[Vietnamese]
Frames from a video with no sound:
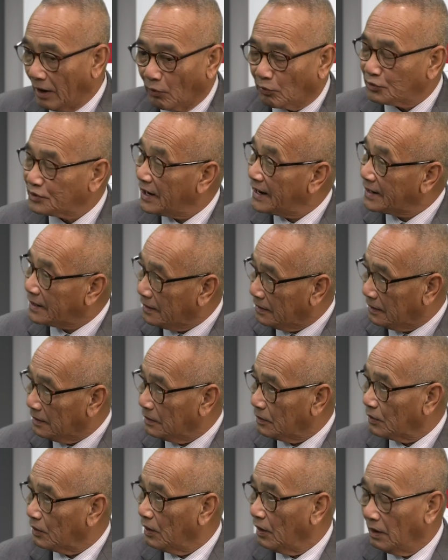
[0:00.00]
động tranh cử
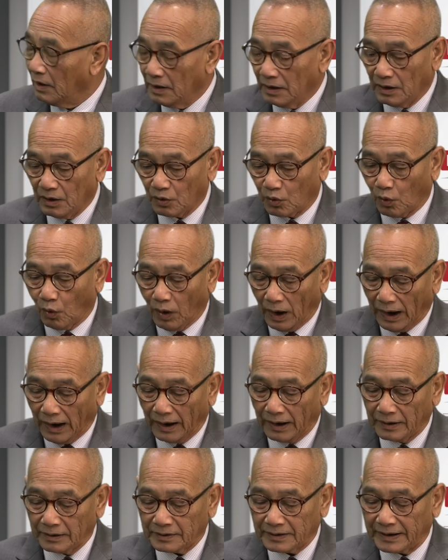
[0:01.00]
ừ.
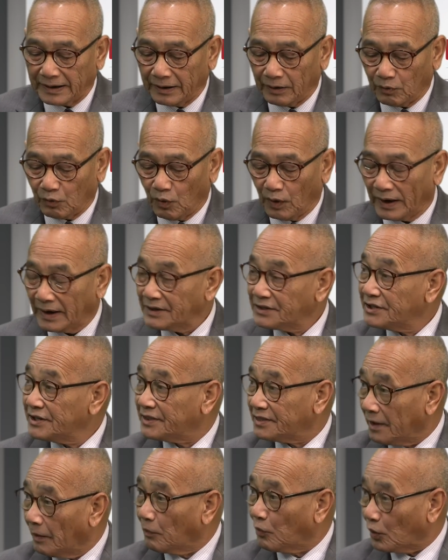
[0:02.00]
của của cái
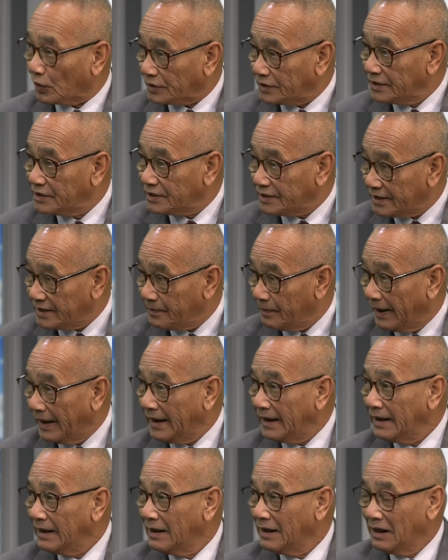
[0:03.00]
system của chính trị Mỹ
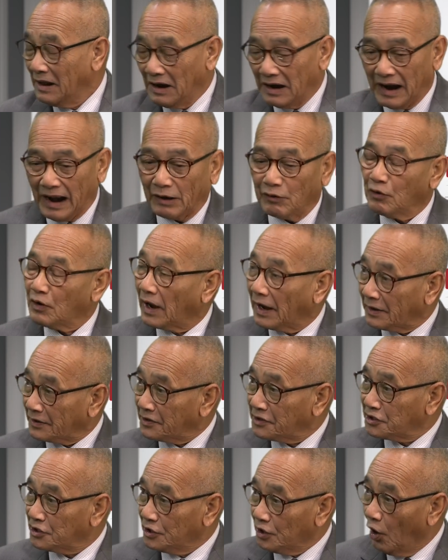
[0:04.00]
ừ. là nó cần
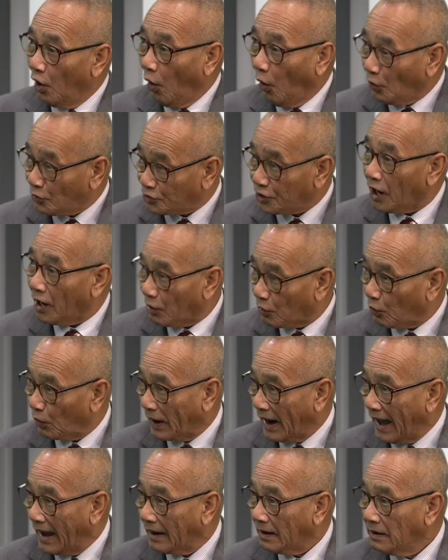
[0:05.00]
cái sự hỗ trợ của
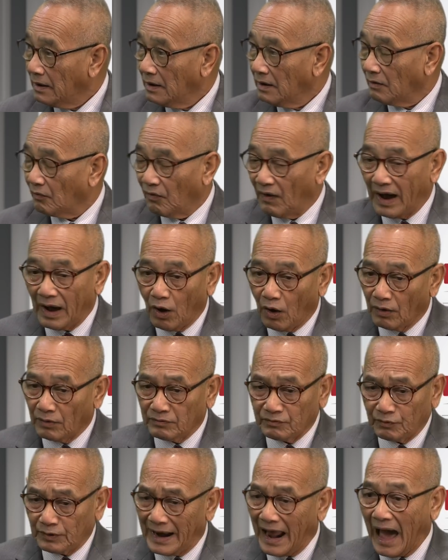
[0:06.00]
đảng ừ. và
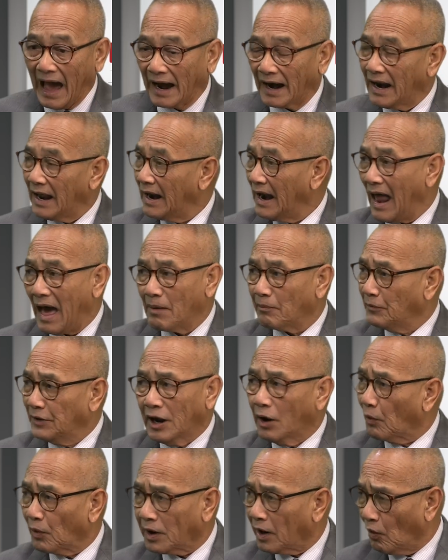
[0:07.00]
đảng là làm
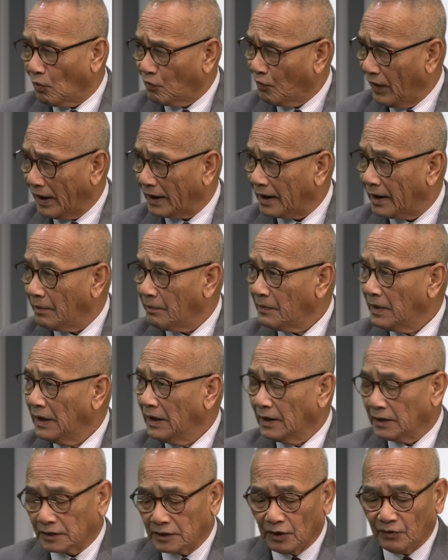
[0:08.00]
nhiều cái công việc lắm ừ.
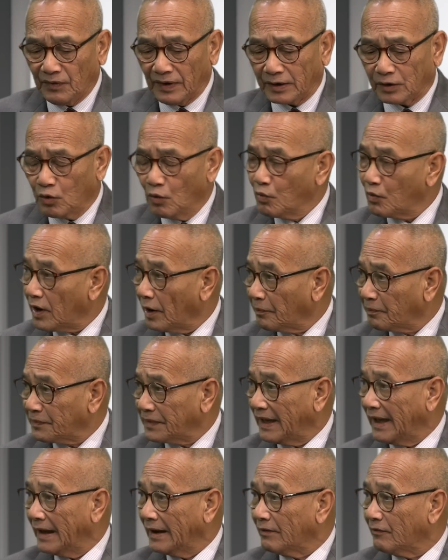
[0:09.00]
từ việc cung cấp
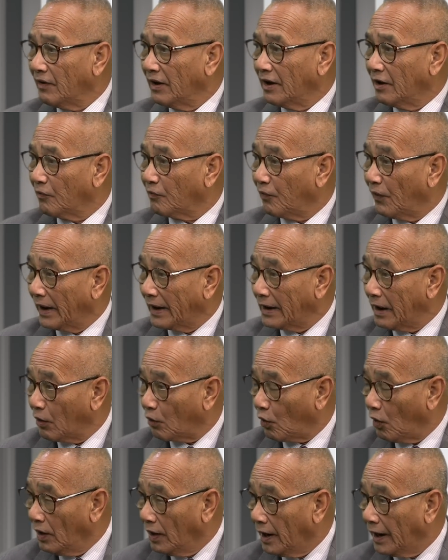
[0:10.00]
tiền đến được ừ. vận là
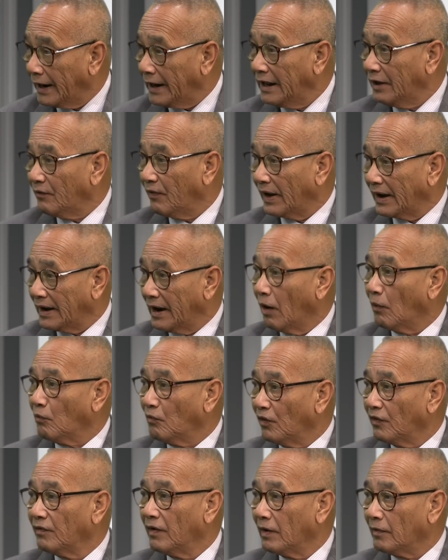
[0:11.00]
có người đi vận động ừ.
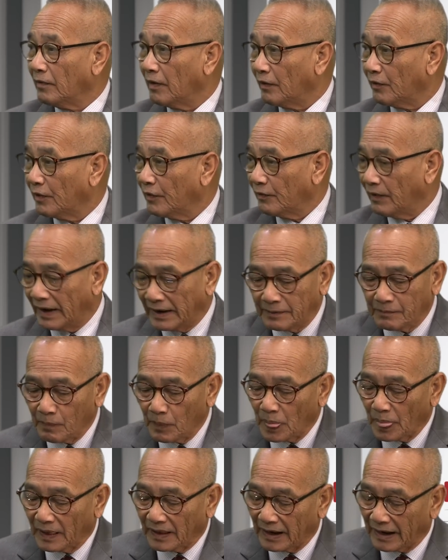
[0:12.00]
vân vân và vân vân
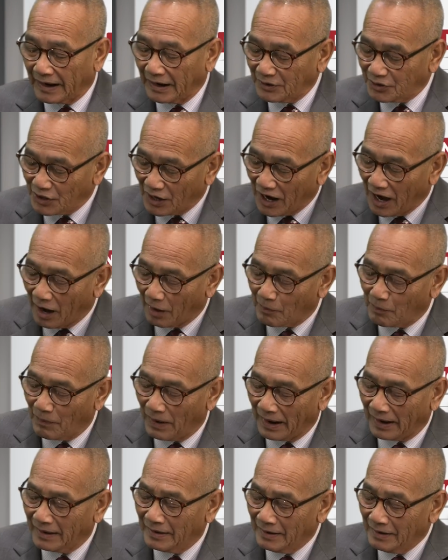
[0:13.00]
ừ. thì cái trường hợp
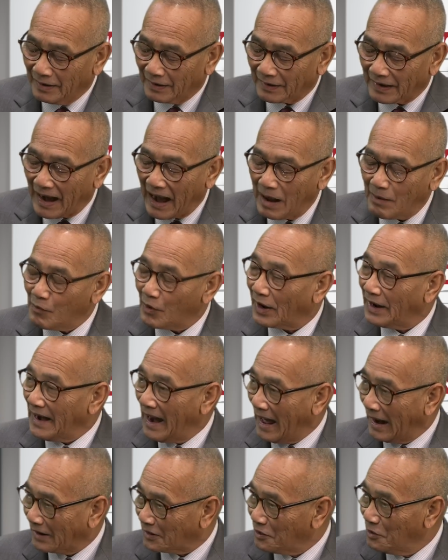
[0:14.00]
mà ra một cái
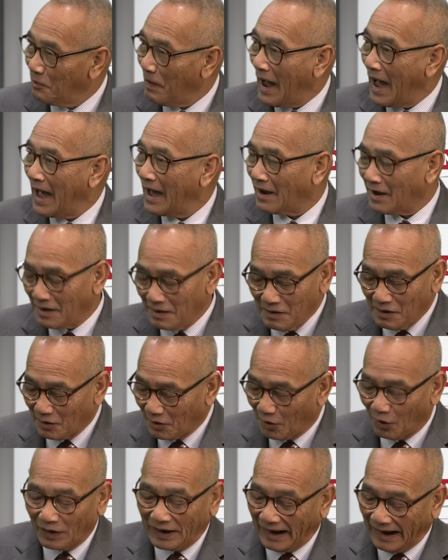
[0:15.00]
đảng thứ ba ừ.
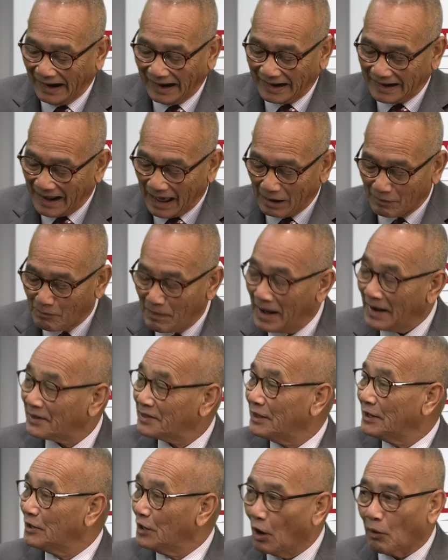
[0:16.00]
có thể là đảng mang
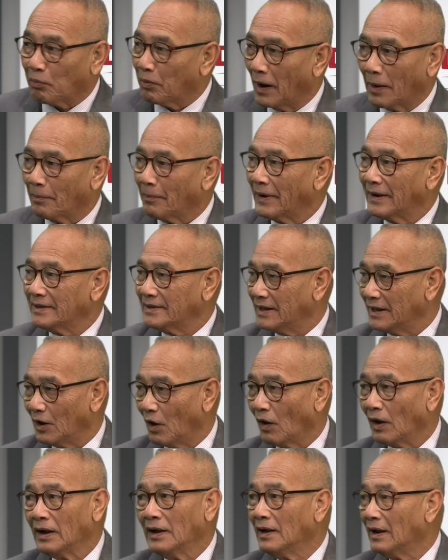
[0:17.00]
tên độc lập hay ừ. gì
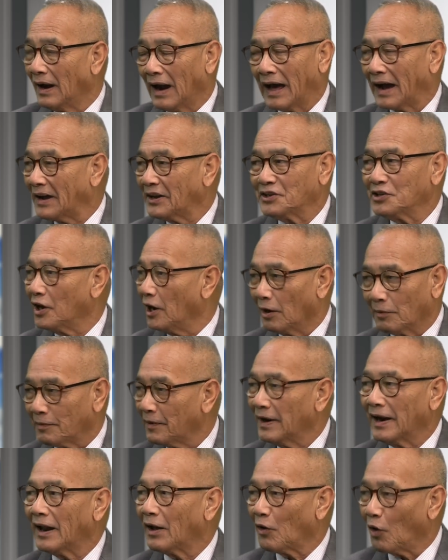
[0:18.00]
đó là cái trường hợp
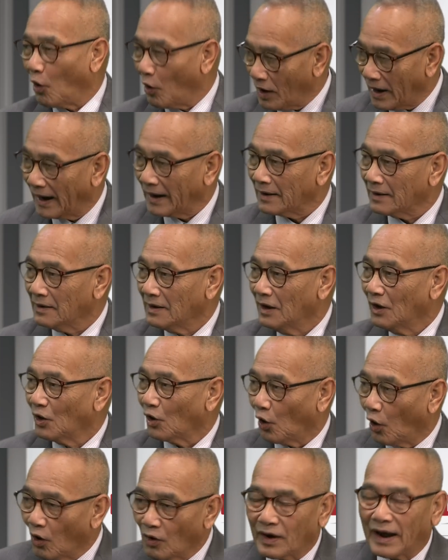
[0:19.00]
rất là khó khăn
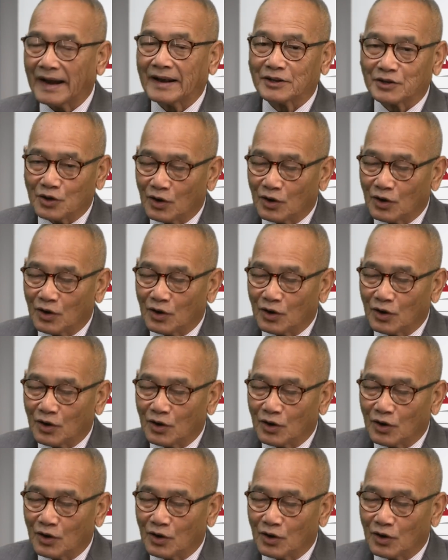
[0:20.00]
khó khăn